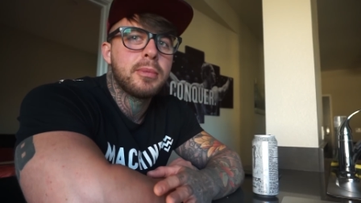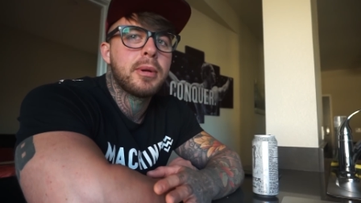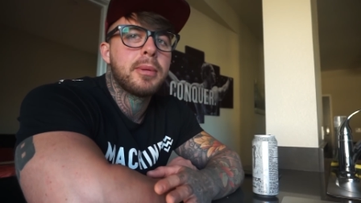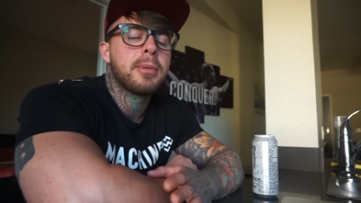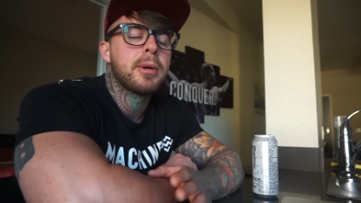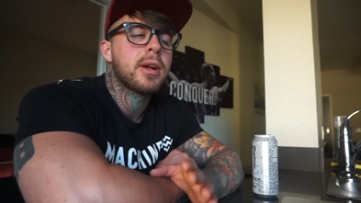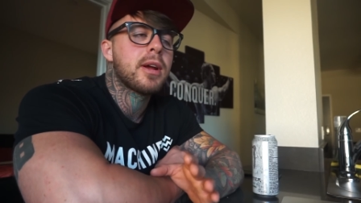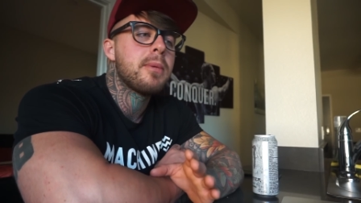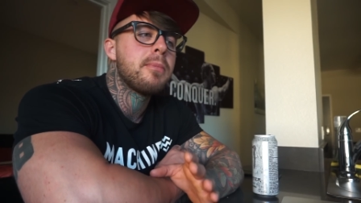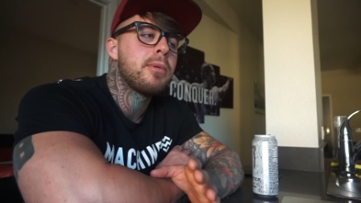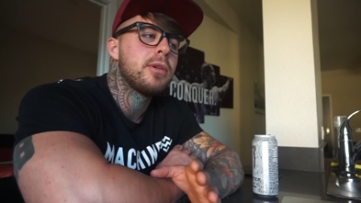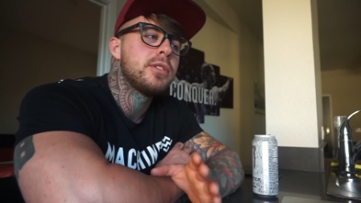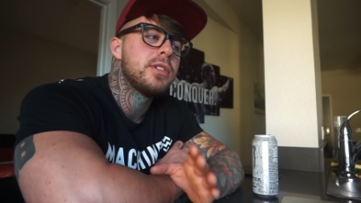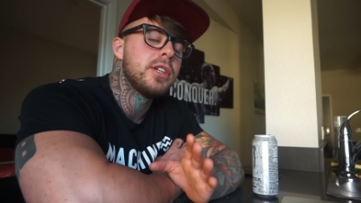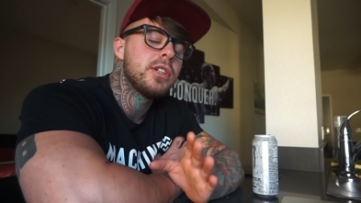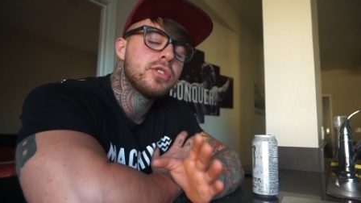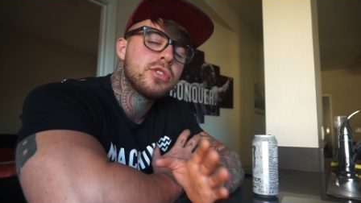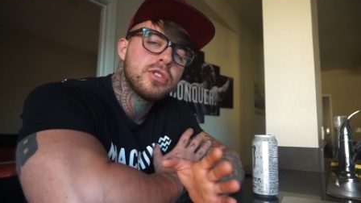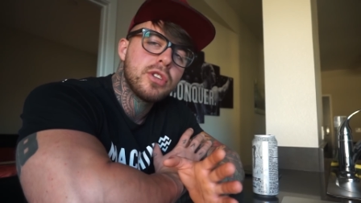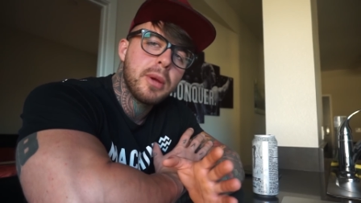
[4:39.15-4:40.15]
Pero, por ejemplo,
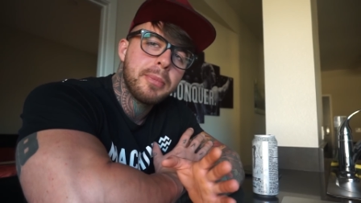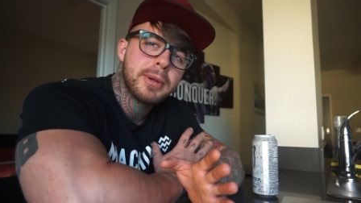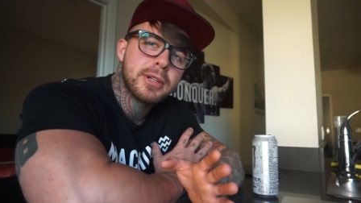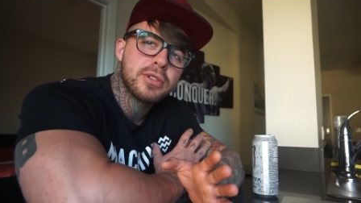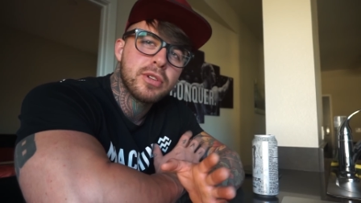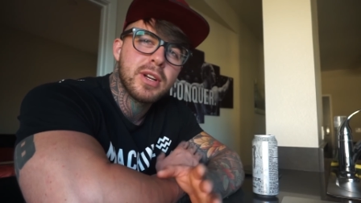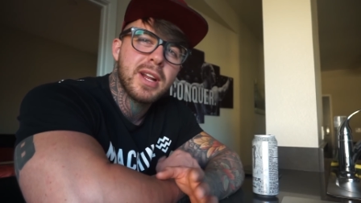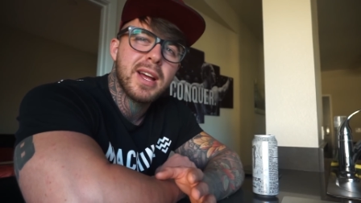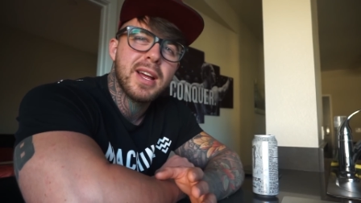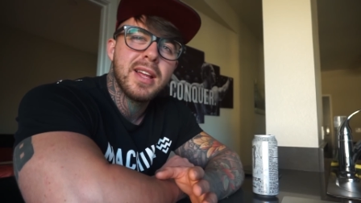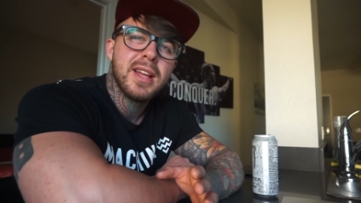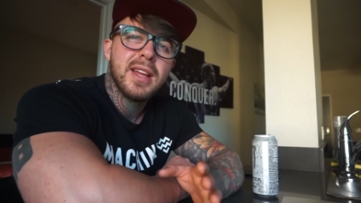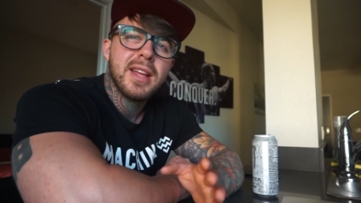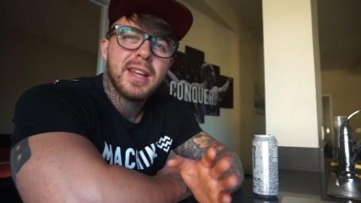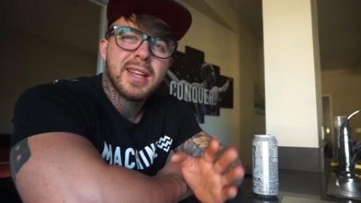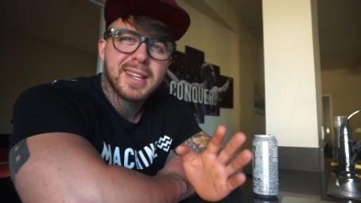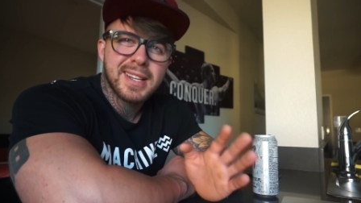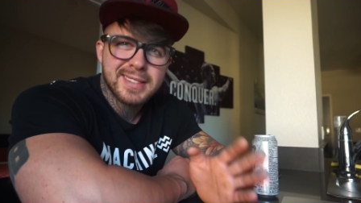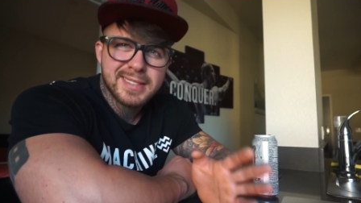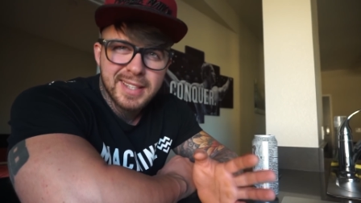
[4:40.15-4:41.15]
si es una persona
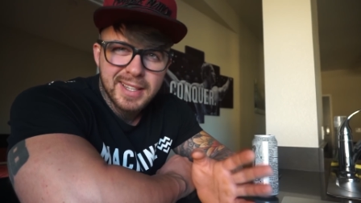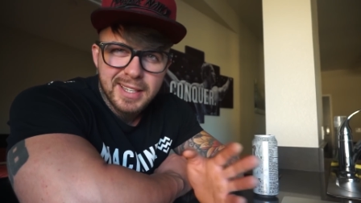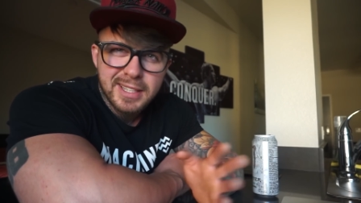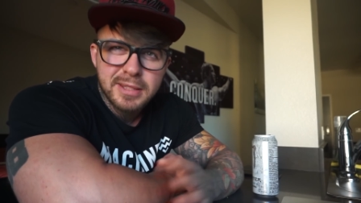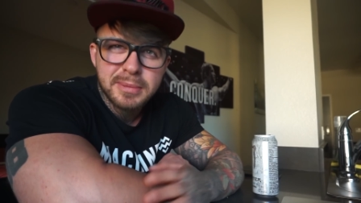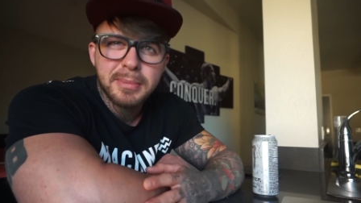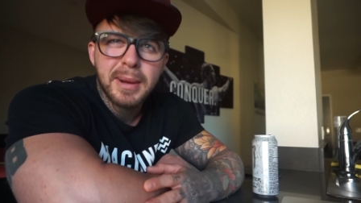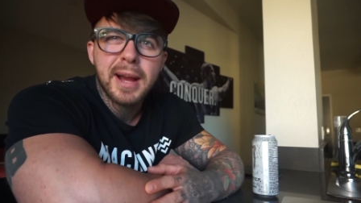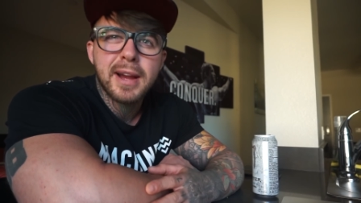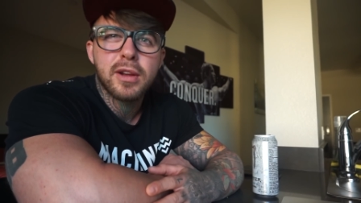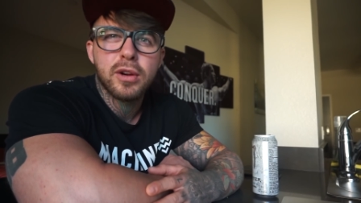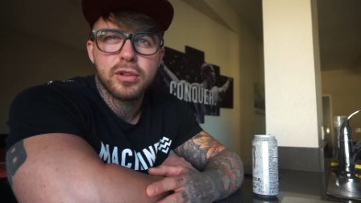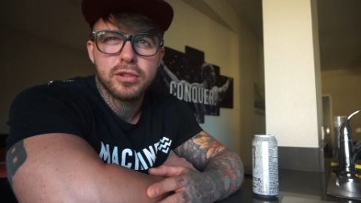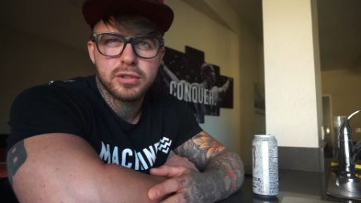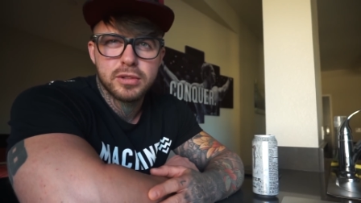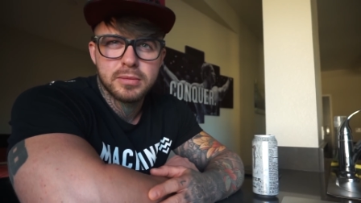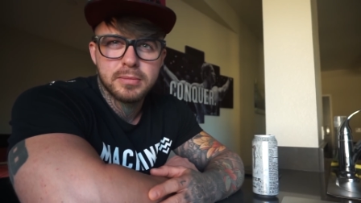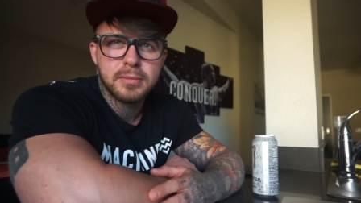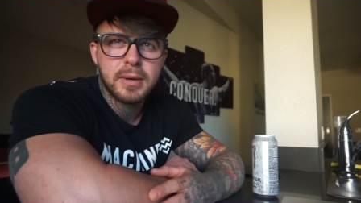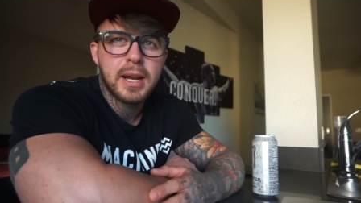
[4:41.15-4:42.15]
que seguís
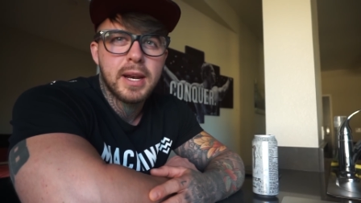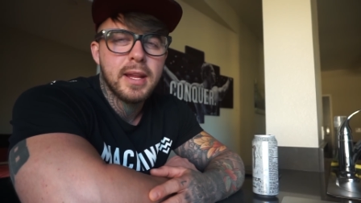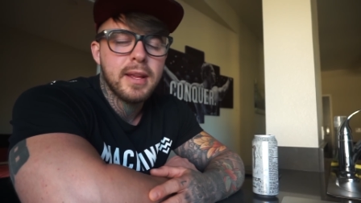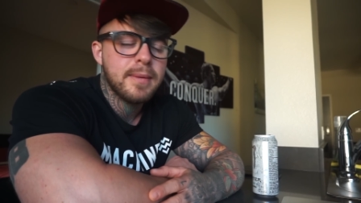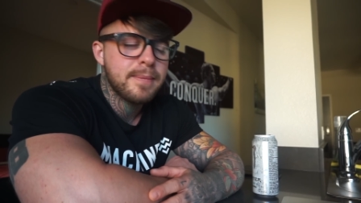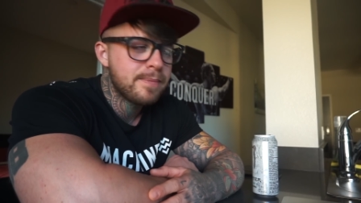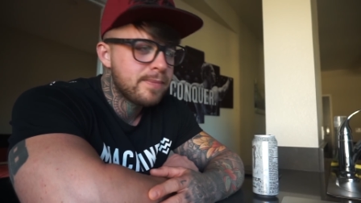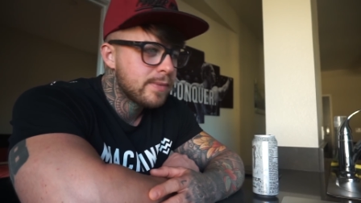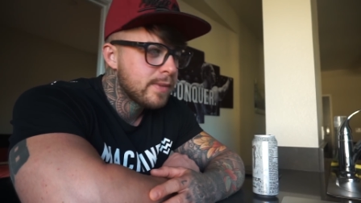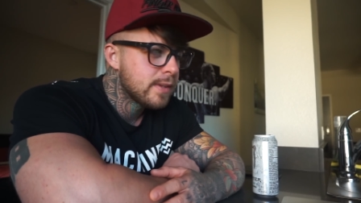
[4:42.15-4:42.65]
macros, ¿vale?